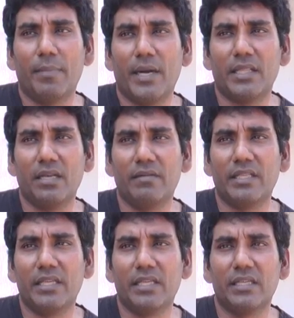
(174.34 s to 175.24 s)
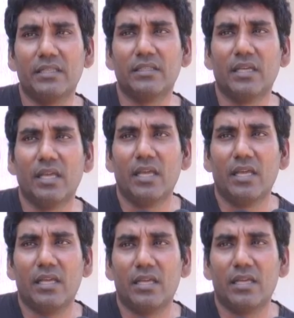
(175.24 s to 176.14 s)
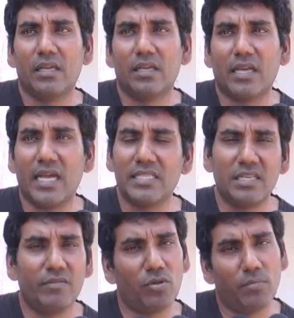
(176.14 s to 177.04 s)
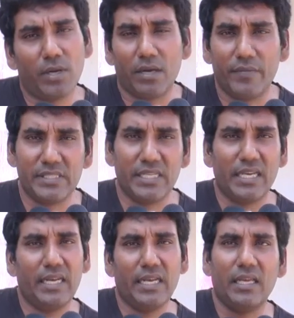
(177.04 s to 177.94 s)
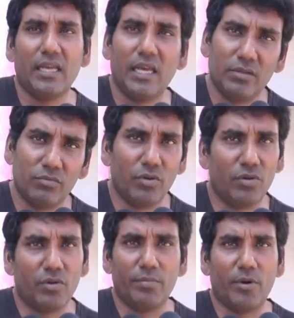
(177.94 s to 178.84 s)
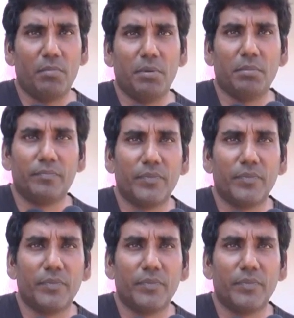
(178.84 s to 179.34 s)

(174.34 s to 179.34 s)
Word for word: படத்தில் வந்து காஸ்டிங் வந்து ரொம்ப கன்வின்சிங்காக இல்லை அது இன்னொரு ஒரு ப்ராப்ளம்